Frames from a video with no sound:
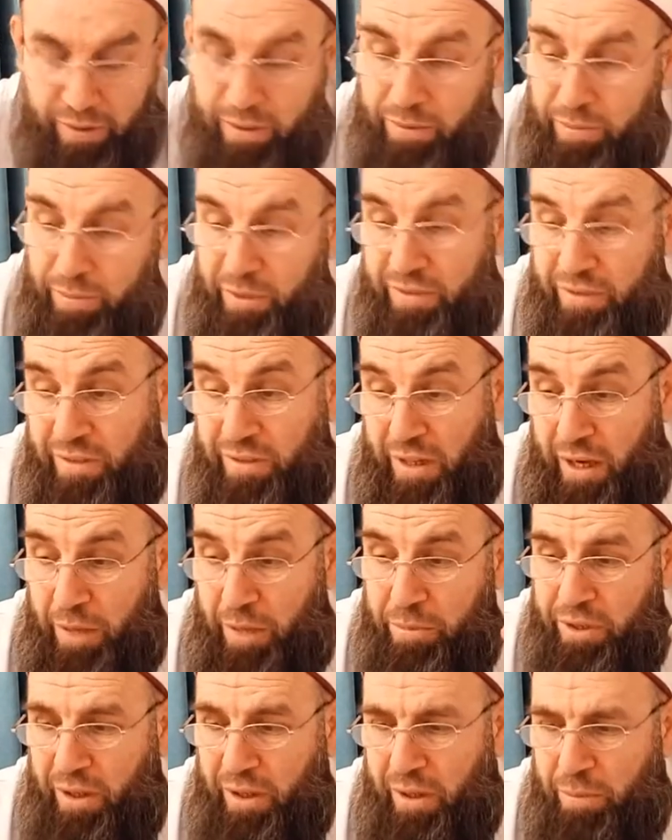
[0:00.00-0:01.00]

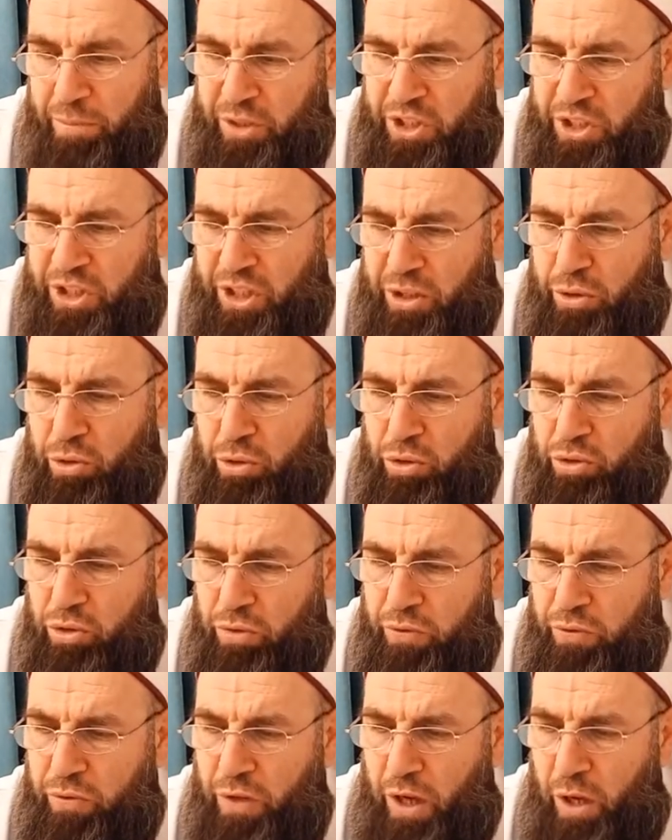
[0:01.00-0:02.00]
Mesela bir, bir şık
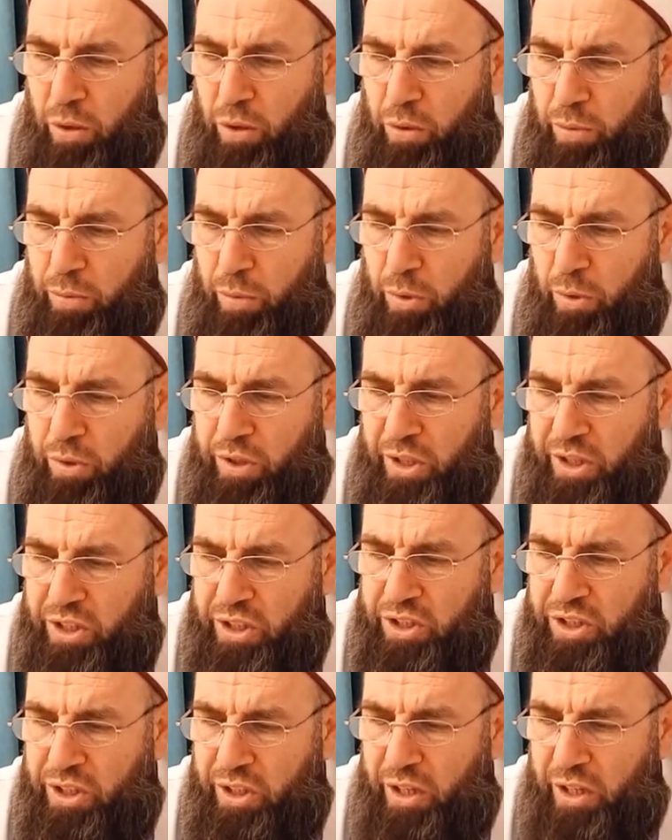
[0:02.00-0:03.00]
Yusuf Yakup, öteki
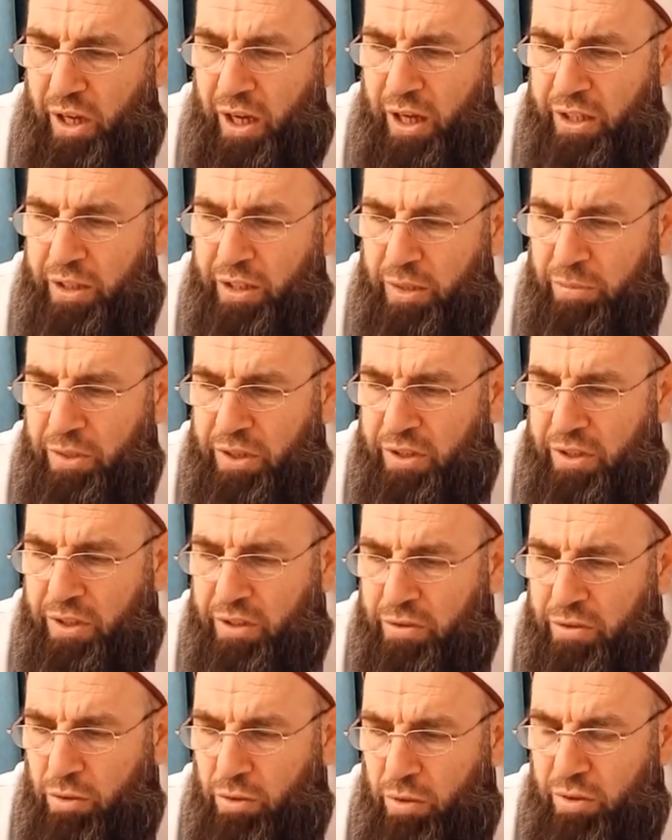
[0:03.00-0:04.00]
şık Adem
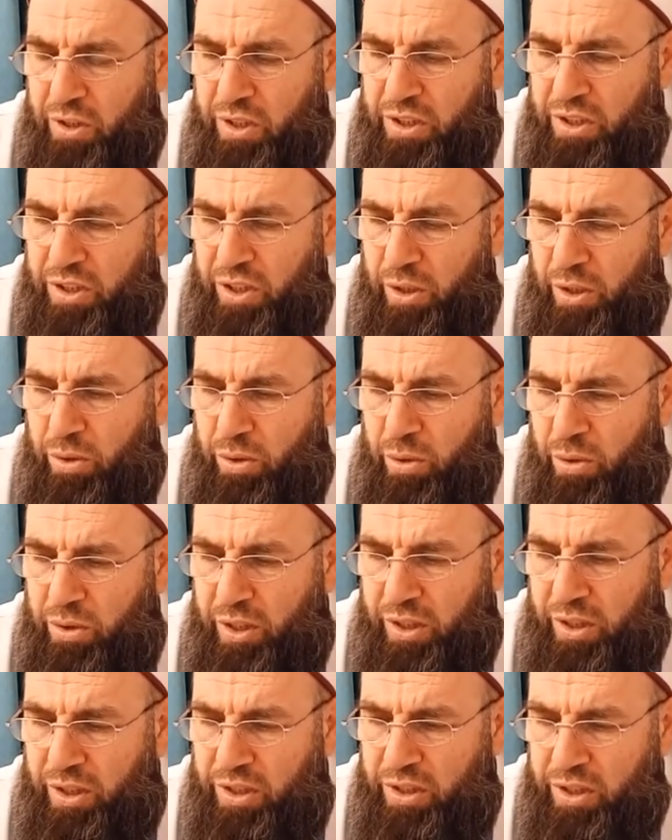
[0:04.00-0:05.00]
İdris, öteki,
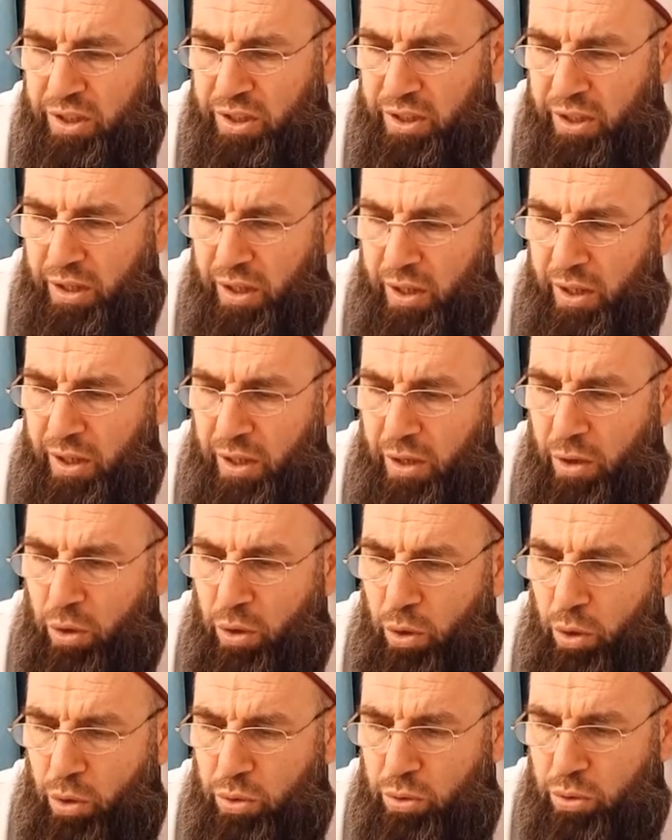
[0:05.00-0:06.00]
öteki şık
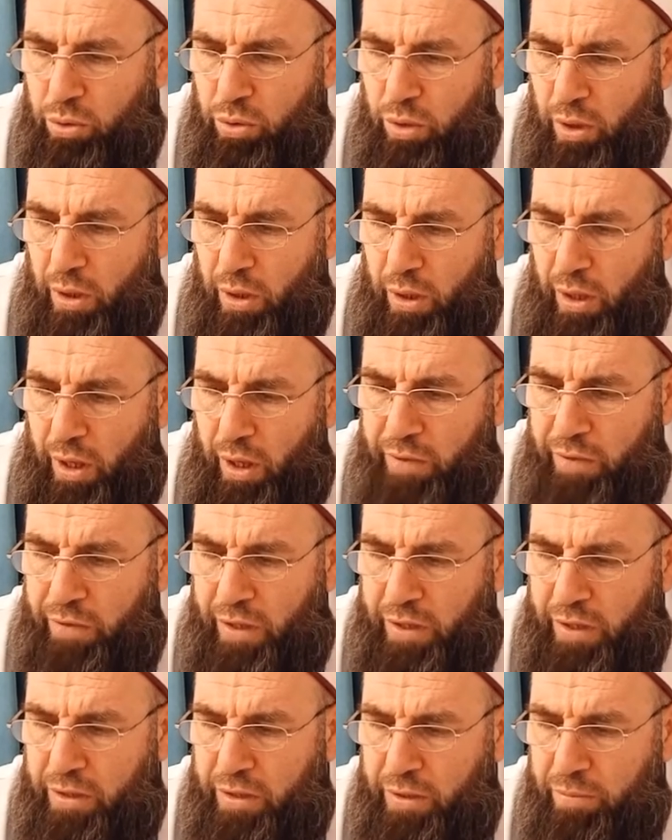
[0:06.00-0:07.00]
Hud,
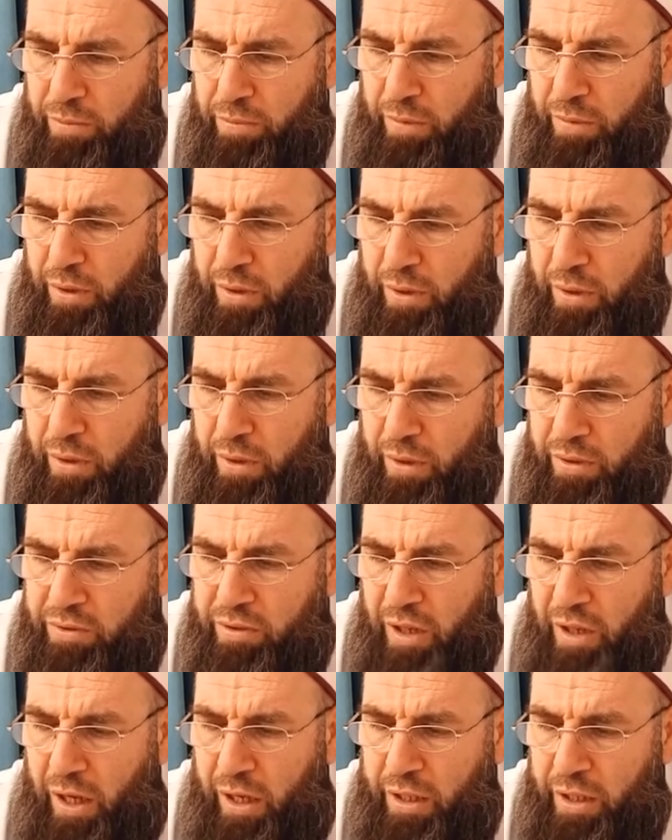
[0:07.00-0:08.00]
efendim e,
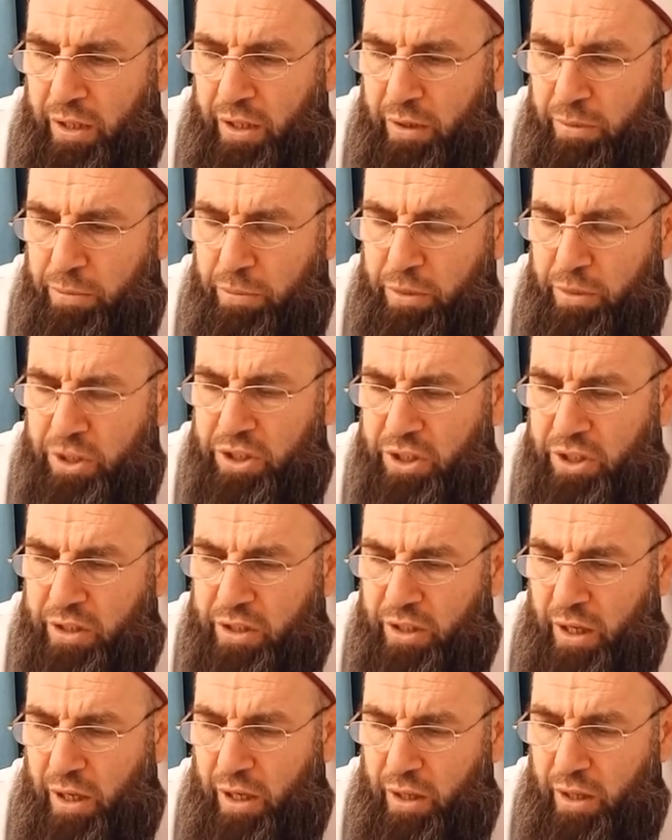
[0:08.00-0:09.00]
Salih, bir şık
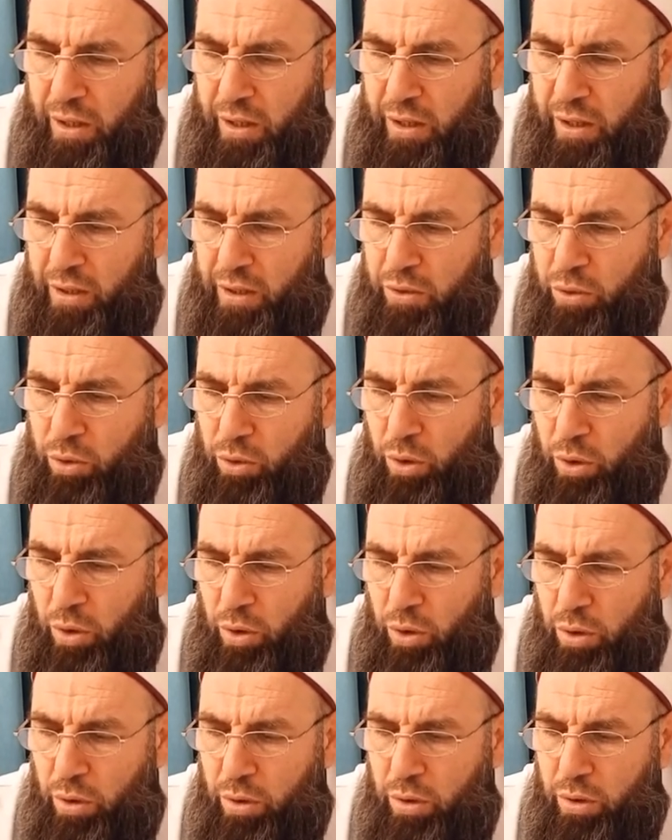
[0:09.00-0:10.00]
da
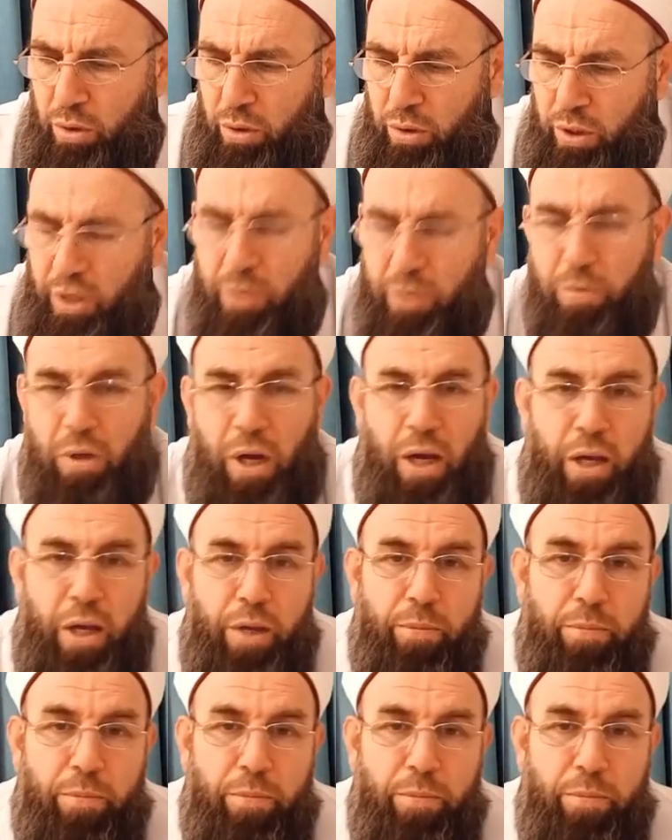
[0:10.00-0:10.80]
Nuh İbrahim.